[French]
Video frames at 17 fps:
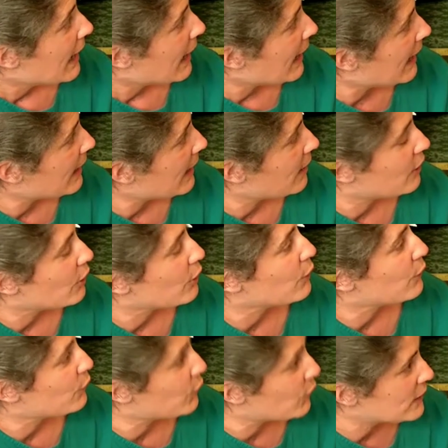à
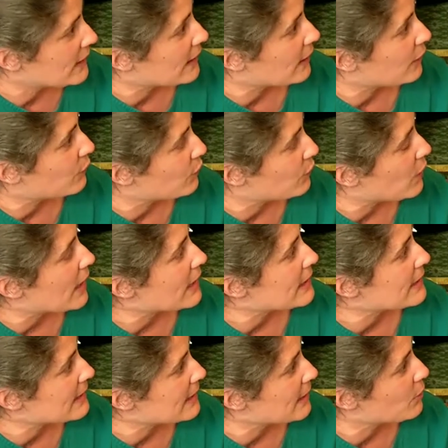euh, venir voir
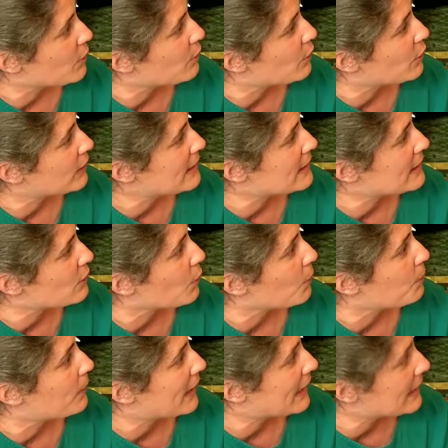ces moments qui
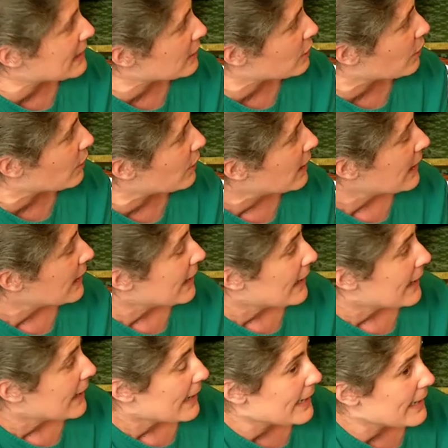sont précieux
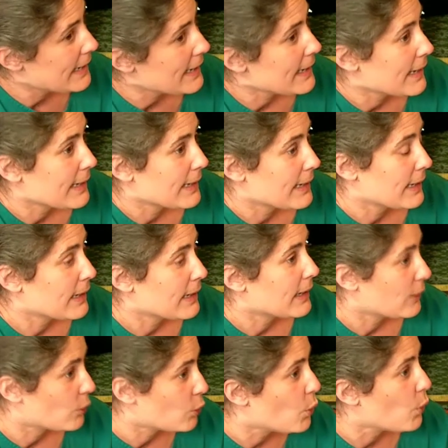et
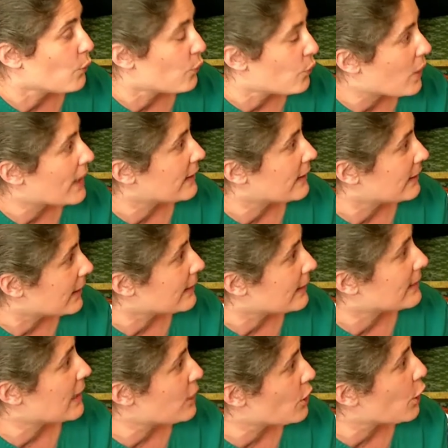qu'on voit
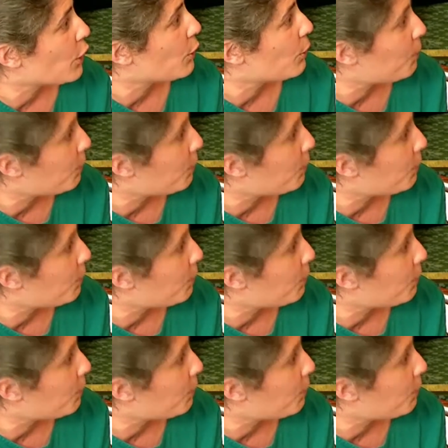d'ailleurs